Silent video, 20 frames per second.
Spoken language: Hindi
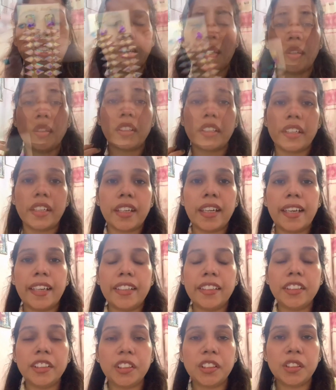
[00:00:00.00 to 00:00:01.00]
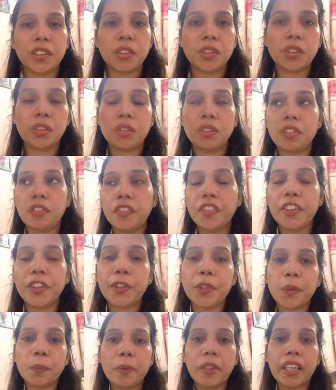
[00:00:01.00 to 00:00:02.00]
ओके गाइस सो
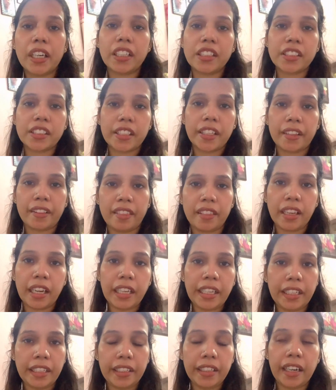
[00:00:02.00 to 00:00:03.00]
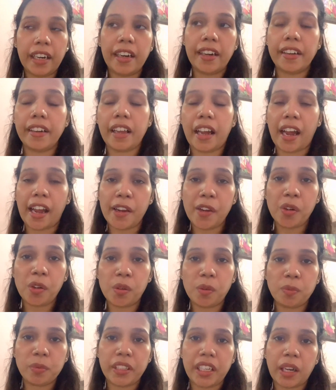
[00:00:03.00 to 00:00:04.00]
वीडियो में आज के इतना ही एंड आई
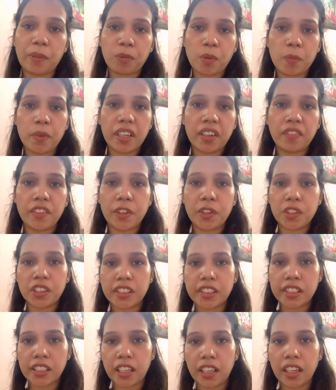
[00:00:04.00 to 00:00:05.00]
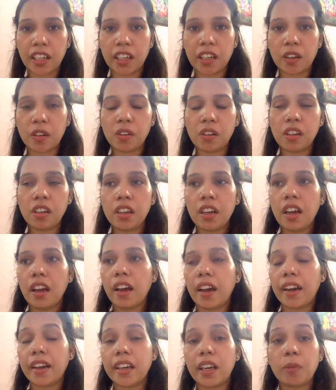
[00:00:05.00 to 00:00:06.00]
होप कि आपको मेरा वीडियो अच्छा लगा हो
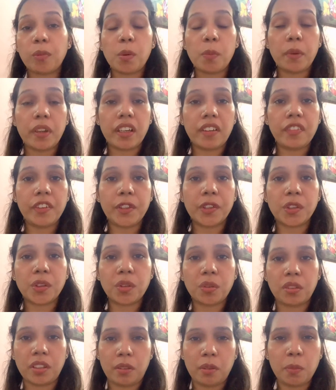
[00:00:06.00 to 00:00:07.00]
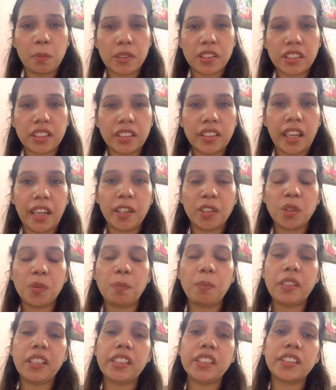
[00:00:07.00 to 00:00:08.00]
अगर आपको मेरा वीडियो थोड़ा भी पसंद आया तो
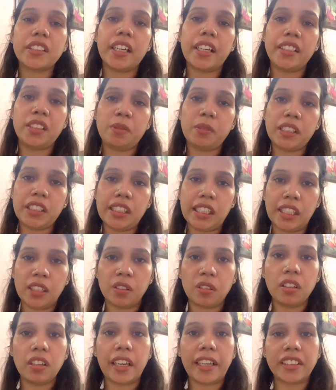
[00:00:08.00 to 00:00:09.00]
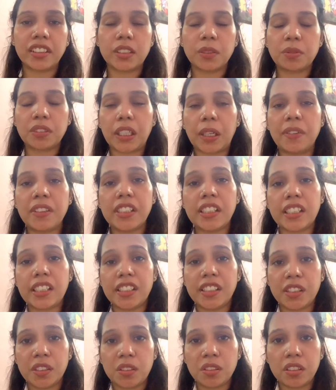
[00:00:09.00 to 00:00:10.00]
प्लीज़ गाइस मेरे चैनल को लाइक सब्सक्राइब एंड शेयर
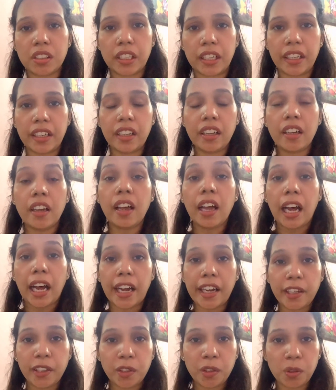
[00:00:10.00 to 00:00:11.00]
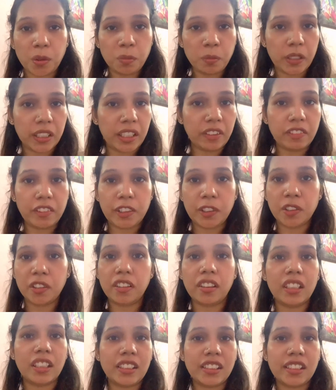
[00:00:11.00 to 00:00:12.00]
जरूर करें आई नो मेरा वीडियो
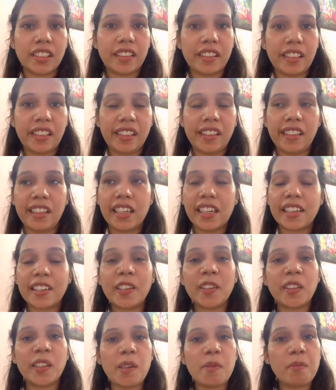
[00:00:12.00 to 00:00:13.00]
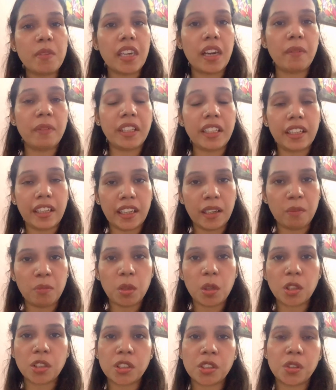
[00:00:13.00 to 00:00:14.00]
इतना अच्छा नहीं है क्योंकि मैं अभी नया
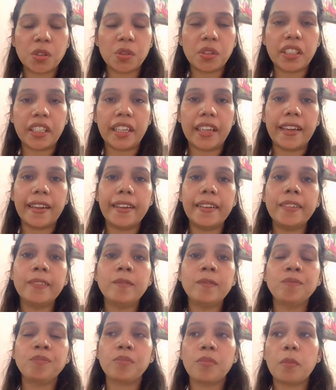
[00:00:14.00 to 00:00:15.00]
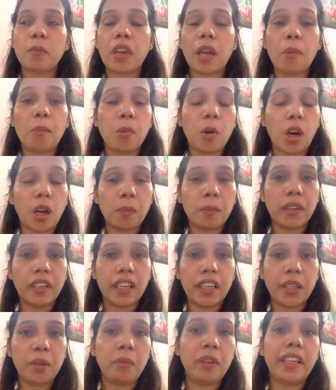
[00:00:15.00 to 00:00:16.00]
ब्लॉग शुरू किया है मैं ब्लॉग
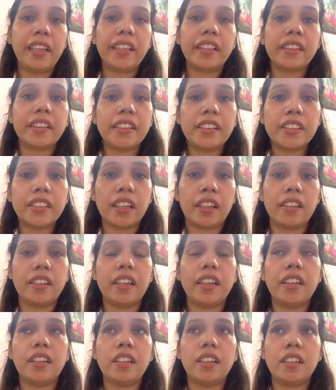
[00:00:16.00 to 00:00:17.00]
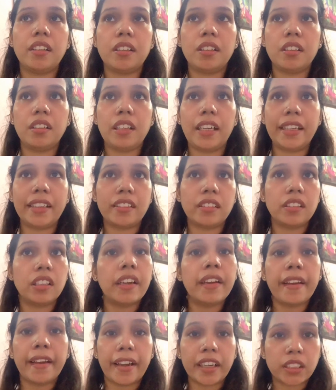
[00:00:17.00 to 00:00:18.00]
बनाने में इतनी ज़्यादा लाइक
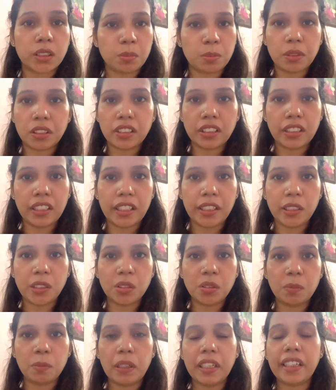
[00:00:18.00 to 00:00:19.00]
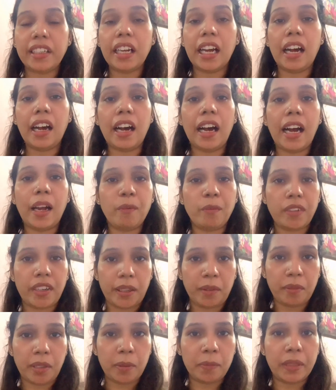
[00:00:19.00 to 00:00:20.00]
एक्सपर्ट नहीं हूँ बट या आई एम
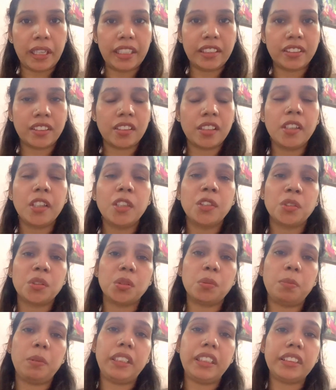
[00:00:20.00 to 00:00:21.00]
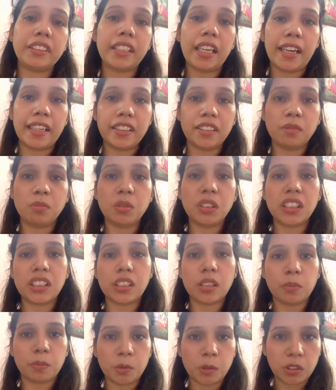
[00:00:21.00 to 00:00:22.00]
ट्राइंग माई बेस्ट सो प्लीज़ गाइज मुझे
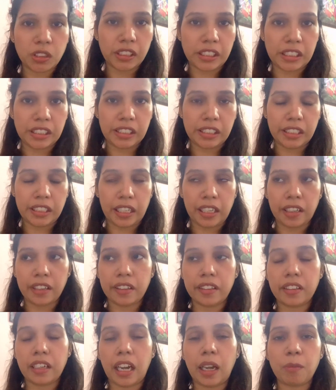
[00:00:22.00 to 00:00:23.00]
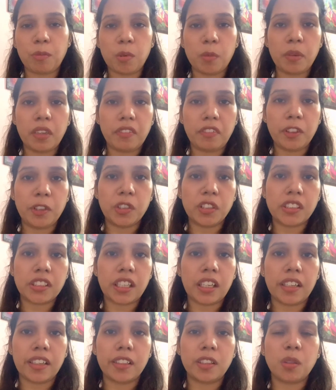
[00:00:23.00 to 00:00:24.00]
सपोर्ट कीजिए अगर आपको मेरा वीडियो
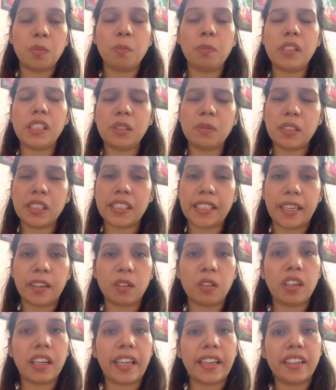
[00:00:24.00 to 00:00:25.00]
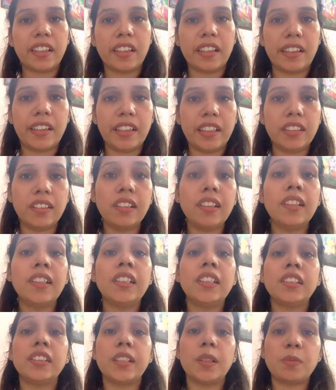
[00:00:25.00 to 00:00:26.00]
अच्छा लगे तो प्लीज़ मेरे चैनल को लाइक करें एंड
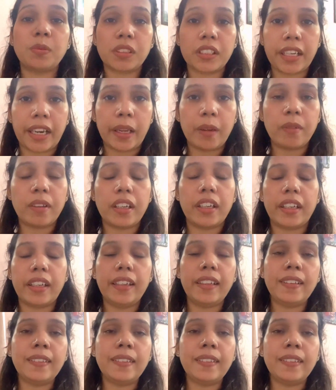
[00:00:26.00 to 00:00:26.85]
सब्सक्राइब करें